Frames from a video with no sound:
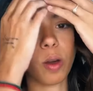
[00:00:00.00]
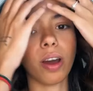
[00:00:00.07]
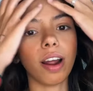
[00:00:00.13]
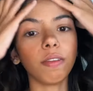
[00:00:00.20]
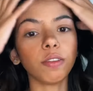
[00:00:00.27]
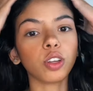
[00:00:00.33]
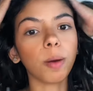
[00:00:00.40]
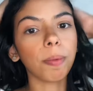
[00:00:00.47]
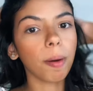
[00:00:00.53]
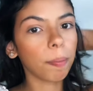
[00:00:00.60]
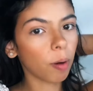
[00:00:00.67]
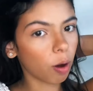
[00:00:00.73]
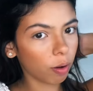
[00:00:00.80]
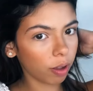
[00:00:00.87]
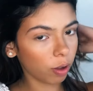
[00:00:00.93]
Que eu gravo só pra
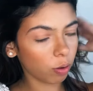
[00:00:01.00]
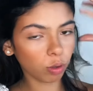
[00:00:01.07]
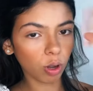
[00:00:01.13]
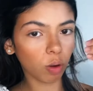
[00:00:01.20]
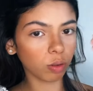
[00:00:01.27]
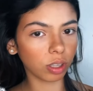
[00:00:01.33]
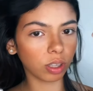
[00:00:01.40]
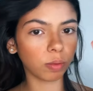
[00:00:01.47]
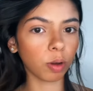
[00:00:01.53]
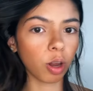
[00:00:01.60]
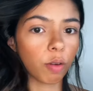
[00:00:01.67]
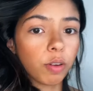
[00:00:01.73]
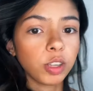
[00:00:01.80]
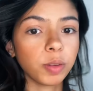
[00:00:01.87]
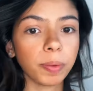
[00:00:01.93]
pop. Eu só uso esse
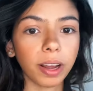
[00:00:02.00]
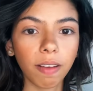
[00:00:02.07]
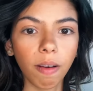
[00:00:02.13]
microfone pra